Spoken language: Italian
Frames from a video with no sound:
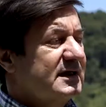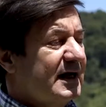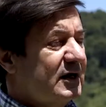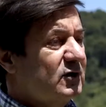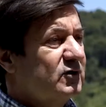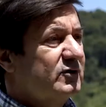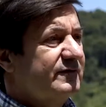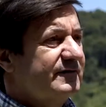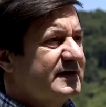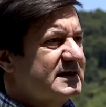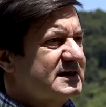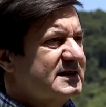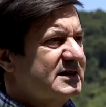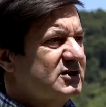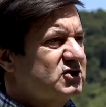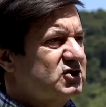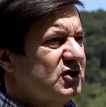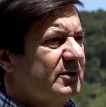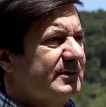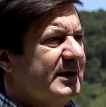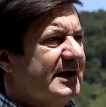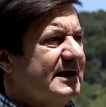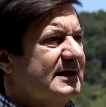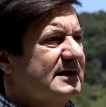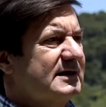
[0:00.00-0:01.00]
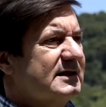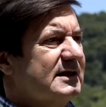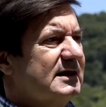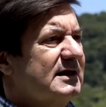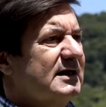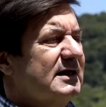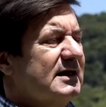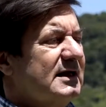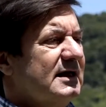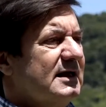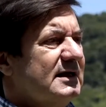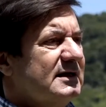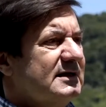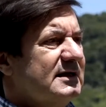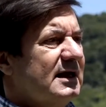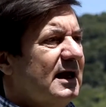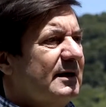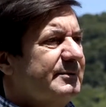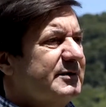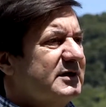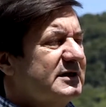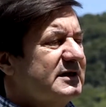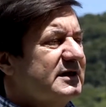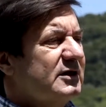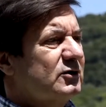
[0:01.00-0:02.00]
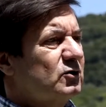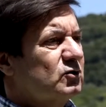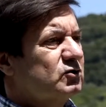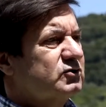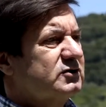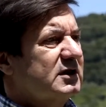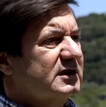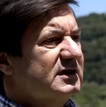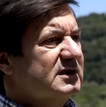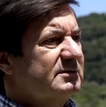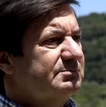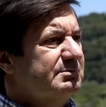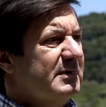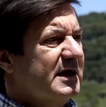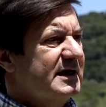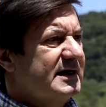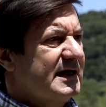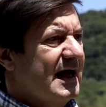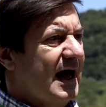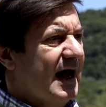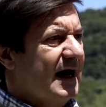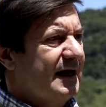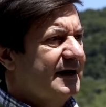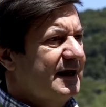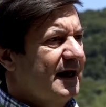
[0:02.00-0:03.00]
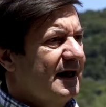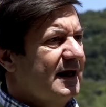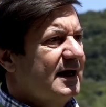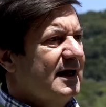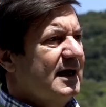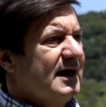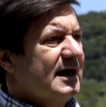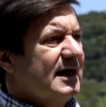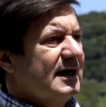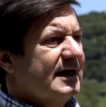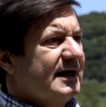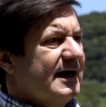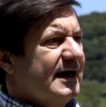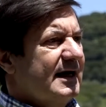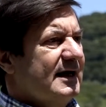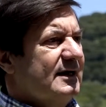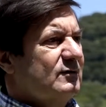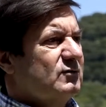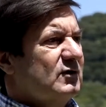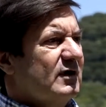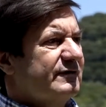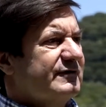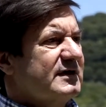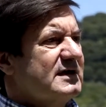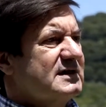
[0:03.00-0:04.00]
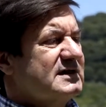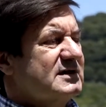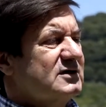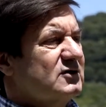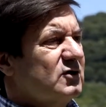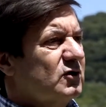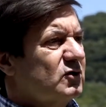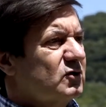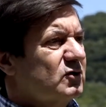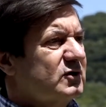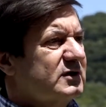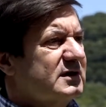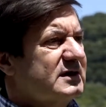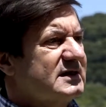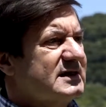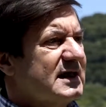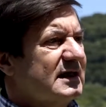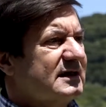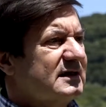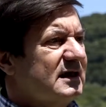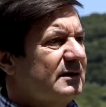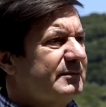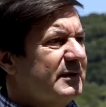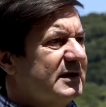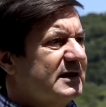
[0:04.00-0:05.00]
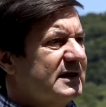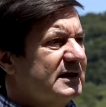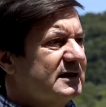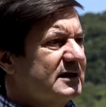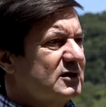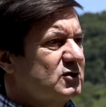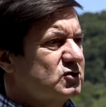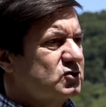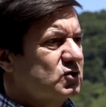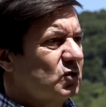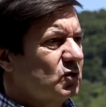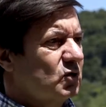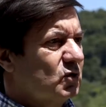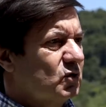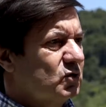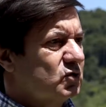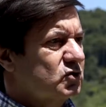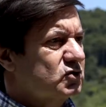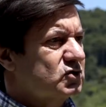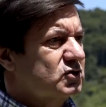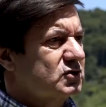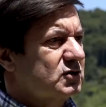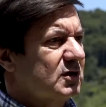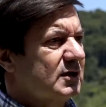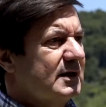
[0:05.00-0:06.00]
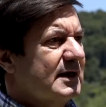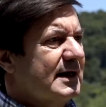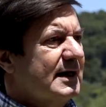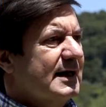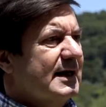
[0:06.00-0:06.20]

tengono i festeggiamenti della Pietigrotta tiberiana che è una festa in onore di Santa Maria del Soccorso,